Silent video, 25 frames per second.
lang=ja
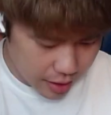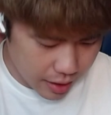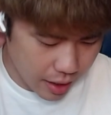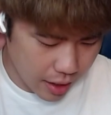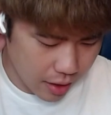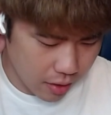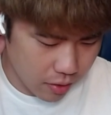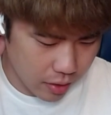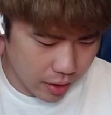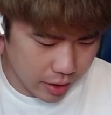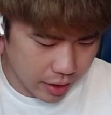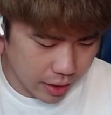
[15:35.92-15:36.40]
イ
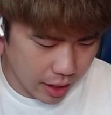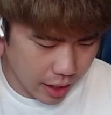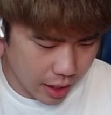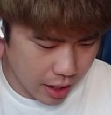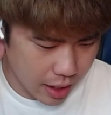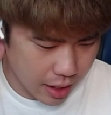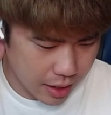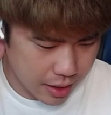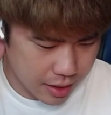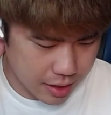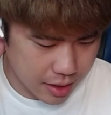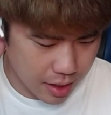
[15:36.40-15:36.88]
ね、これ
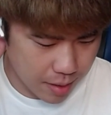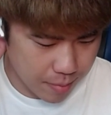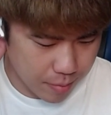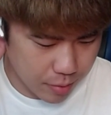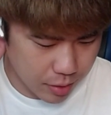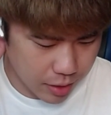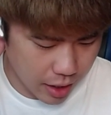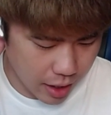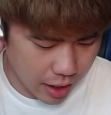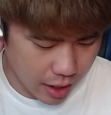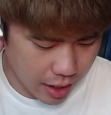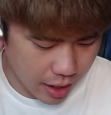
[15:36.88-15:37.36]
ね、来て
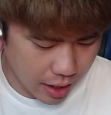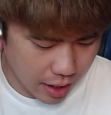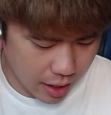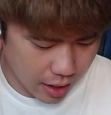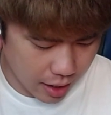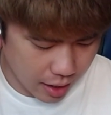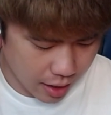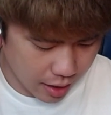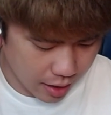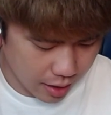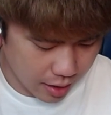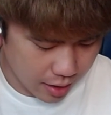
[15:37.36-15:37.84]
も
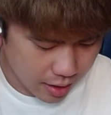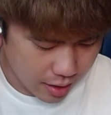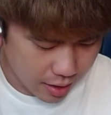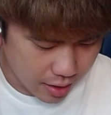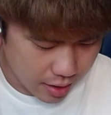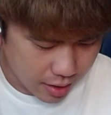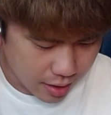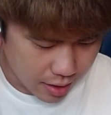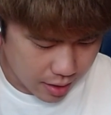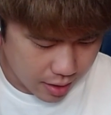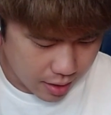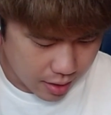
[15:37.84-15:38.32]
ね、
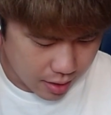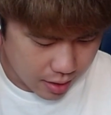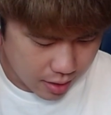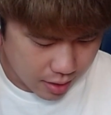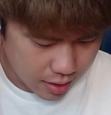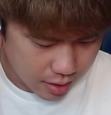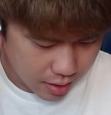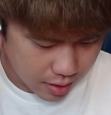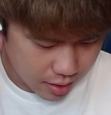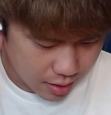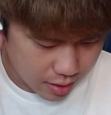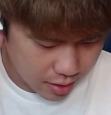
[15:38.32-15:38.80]

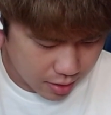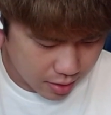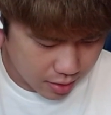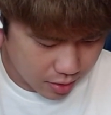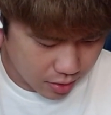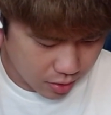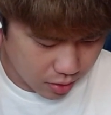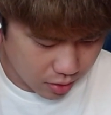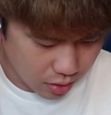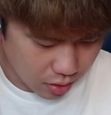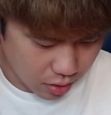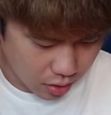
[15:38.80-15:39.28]

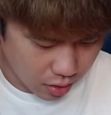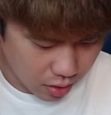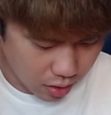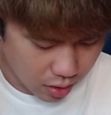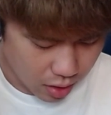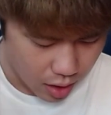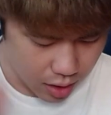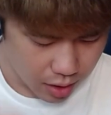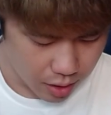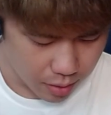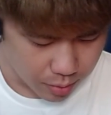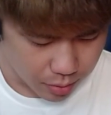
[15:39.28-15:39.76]

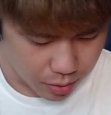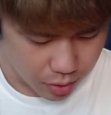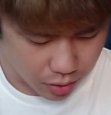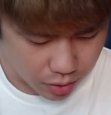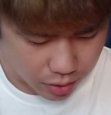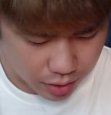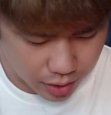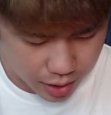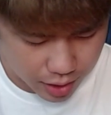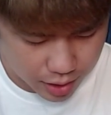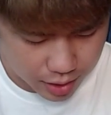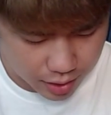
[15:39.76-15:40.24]
そう、あ、でも
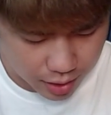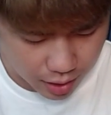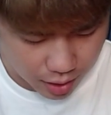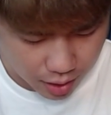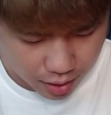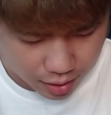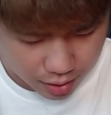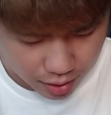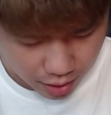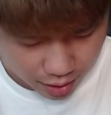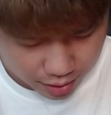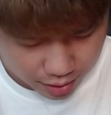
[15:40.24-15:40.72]
トルメ切ったからな、